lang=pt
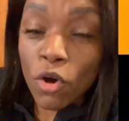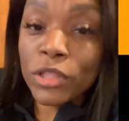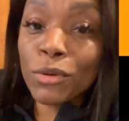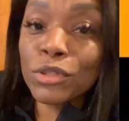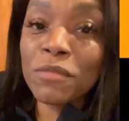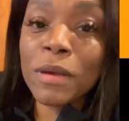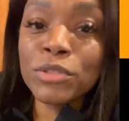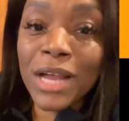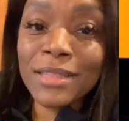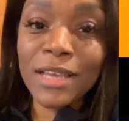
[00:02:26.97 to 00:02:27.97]
onde é que o senhor vai
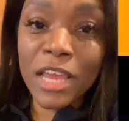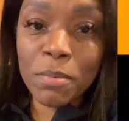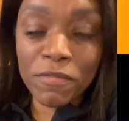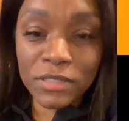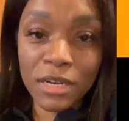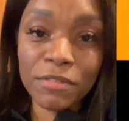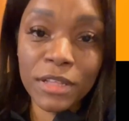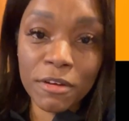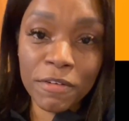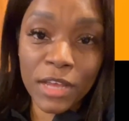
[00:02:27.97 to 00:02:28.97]
buscar dinheiro para fazer a
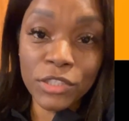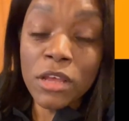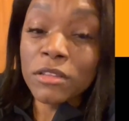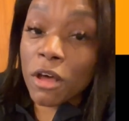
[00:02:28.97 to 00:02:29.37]
vida que faz.